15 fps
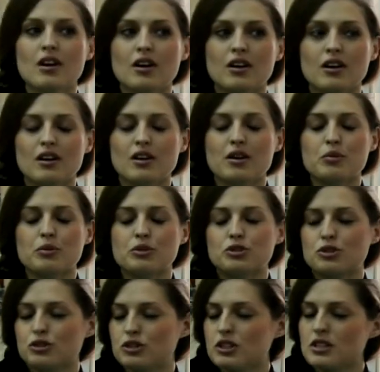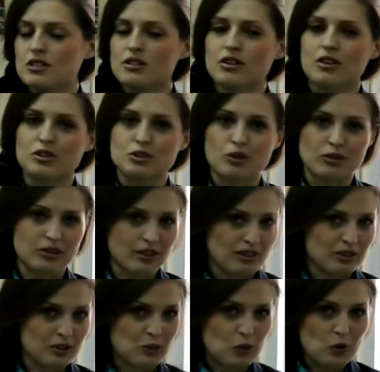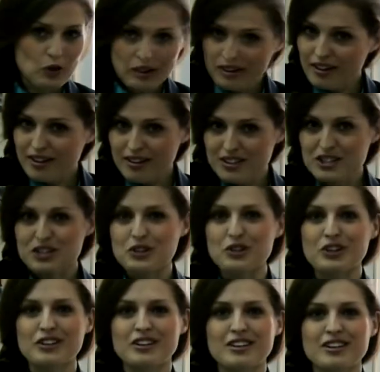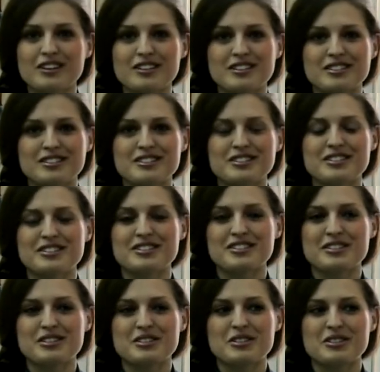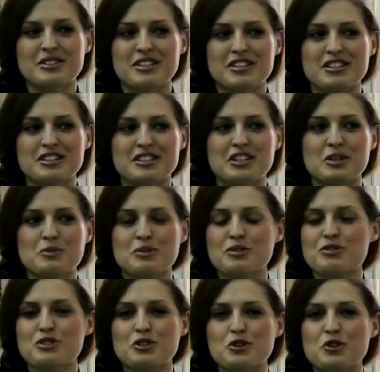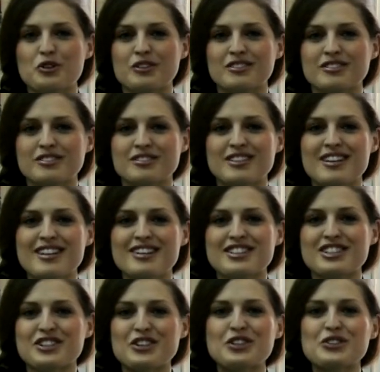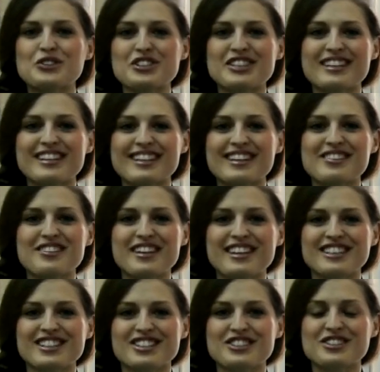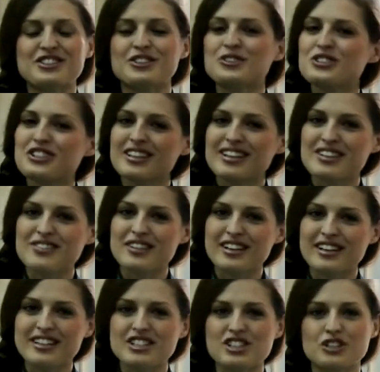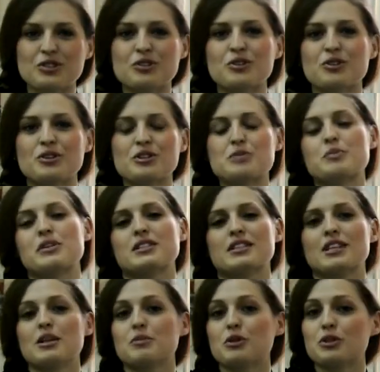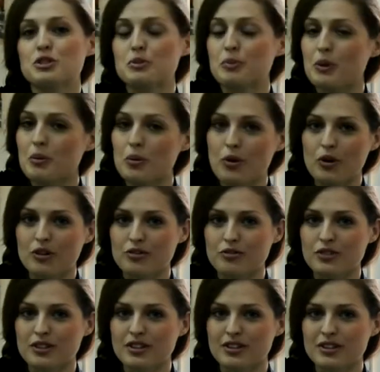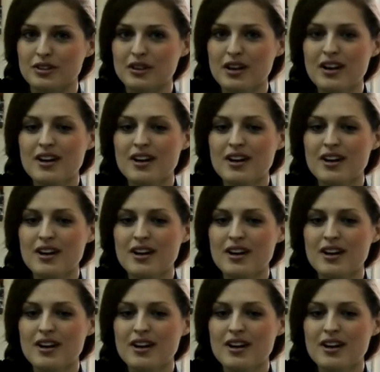а, был чудесный консультант Ольга, что она а, рассказала мне все, что нужно говорить и что не нужно говорить, что Росперсонал мне очень помог в